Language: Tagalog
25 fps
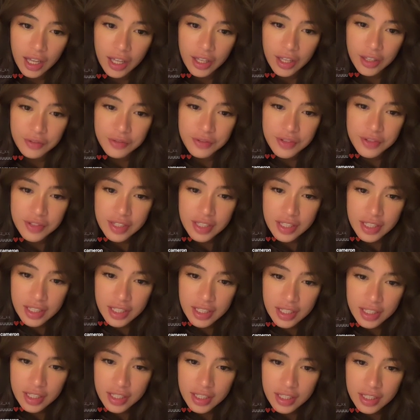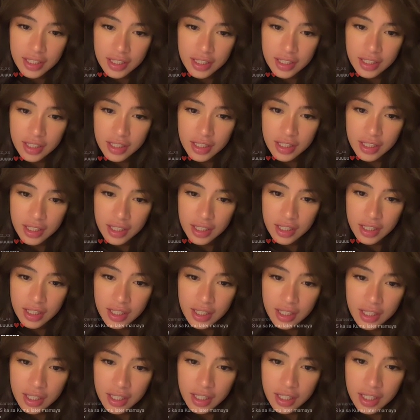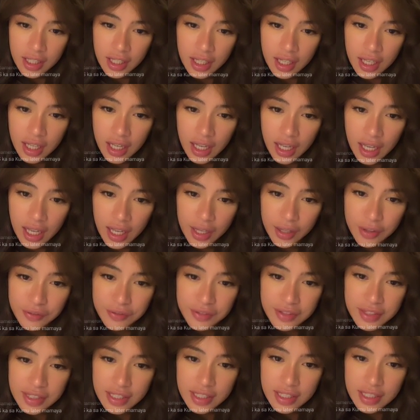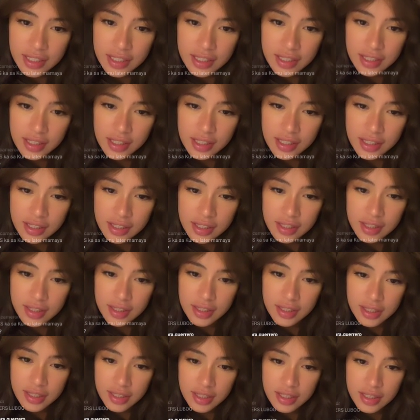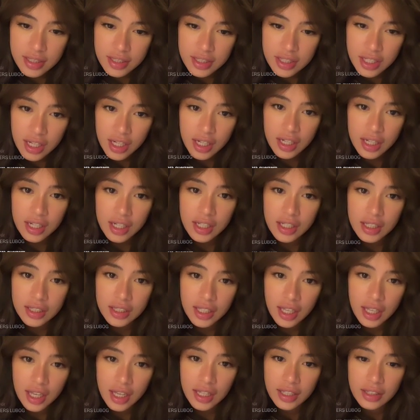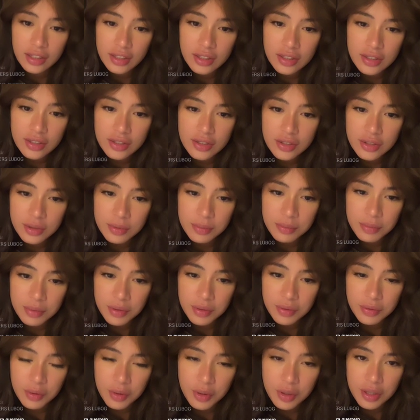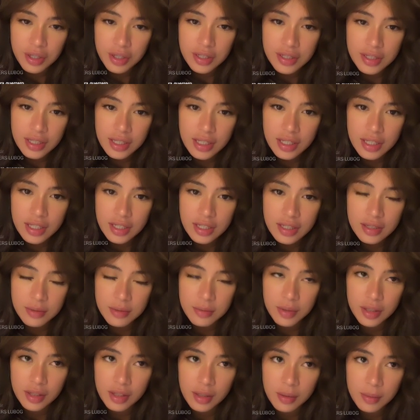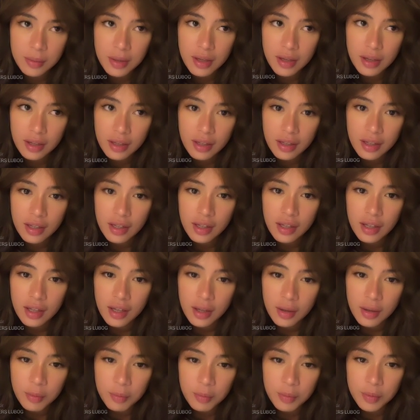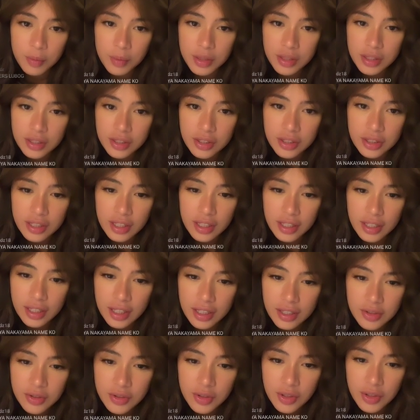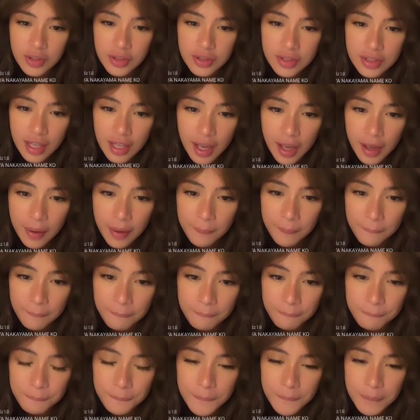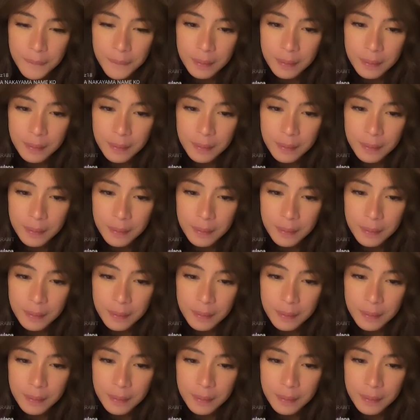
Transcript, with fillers: I've seen I've seen Gerald Anderson before sa Init sa Magdamag. But today I saw Sam.